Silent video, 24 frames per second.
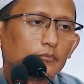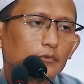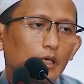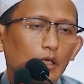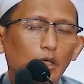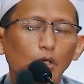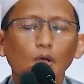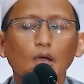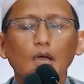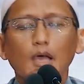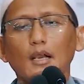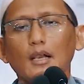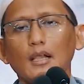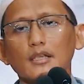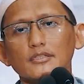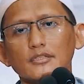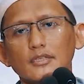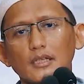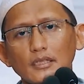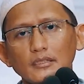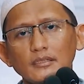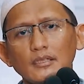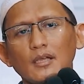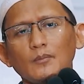Kalau
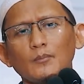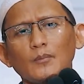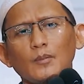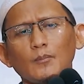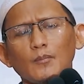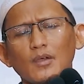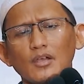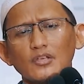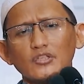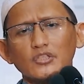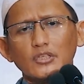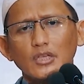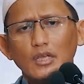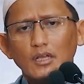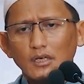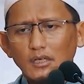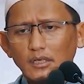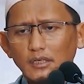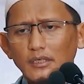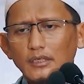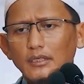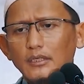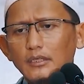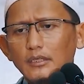alasannya memang
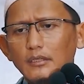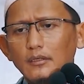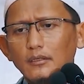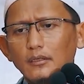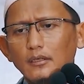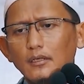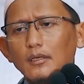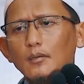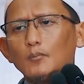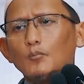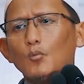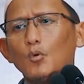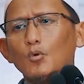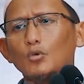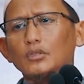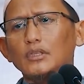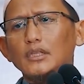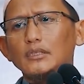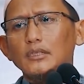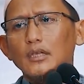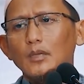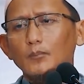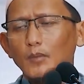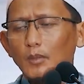syar'i,
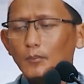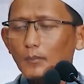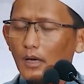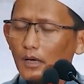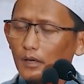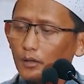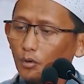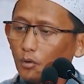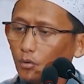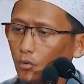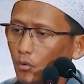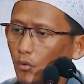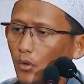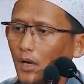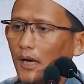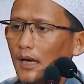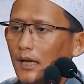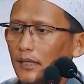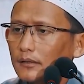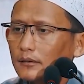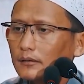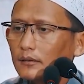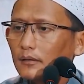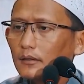buktinya memang
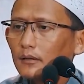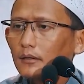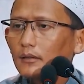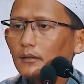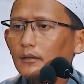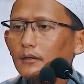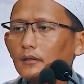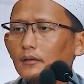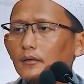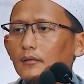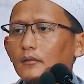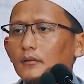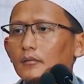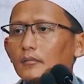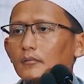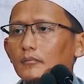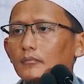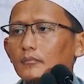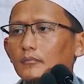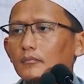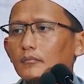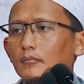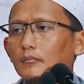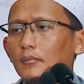kuat,
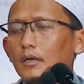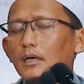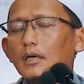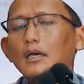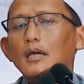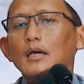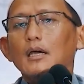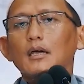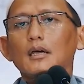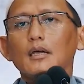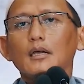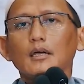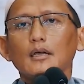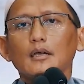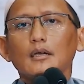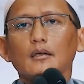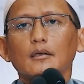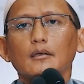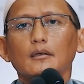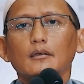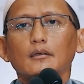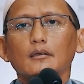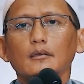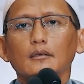maka
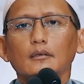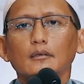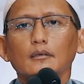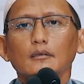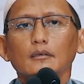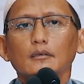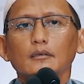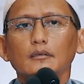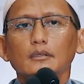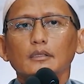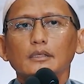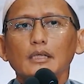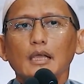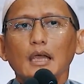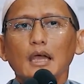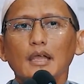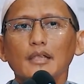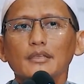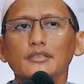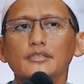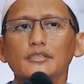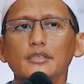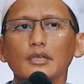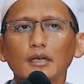
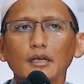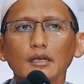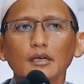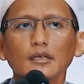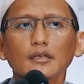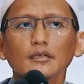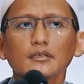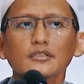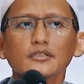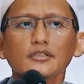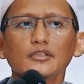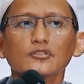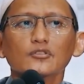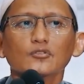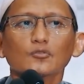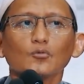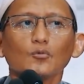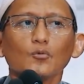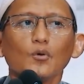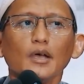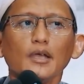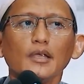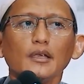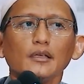dihajar
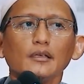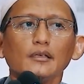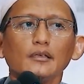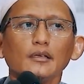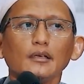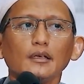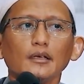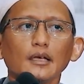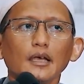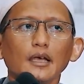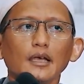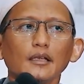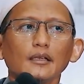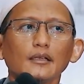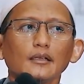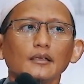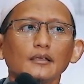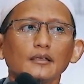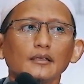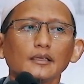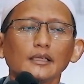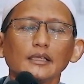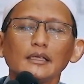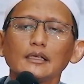sesuai
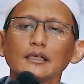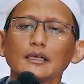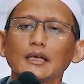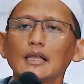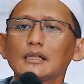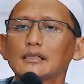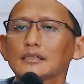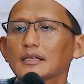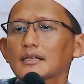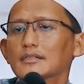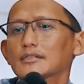dengan tingkat